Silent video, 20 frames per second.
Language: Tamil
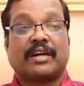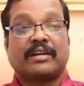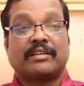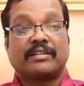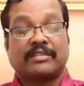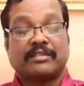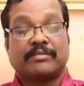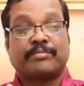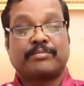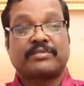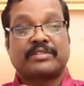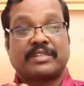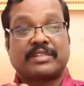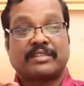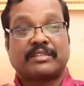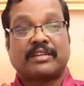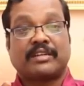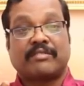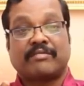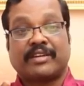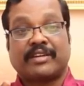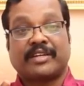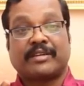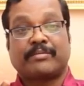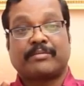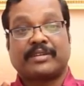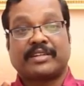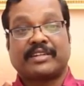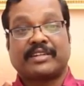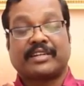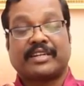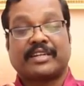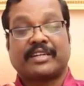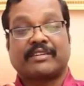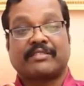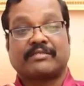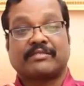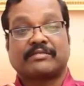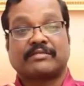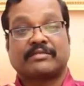அது அந்த புஸ்தகத்தெல்லாம் வாங்கி படிங்களேன்